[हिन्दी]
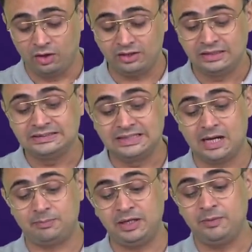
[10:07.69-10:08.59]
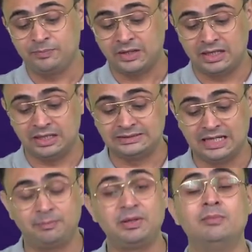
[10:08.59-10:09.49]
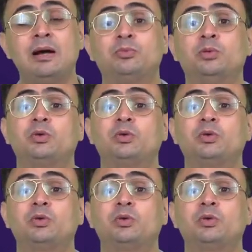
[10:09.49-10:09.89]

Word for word: और यहां पे यहां पे हम आपको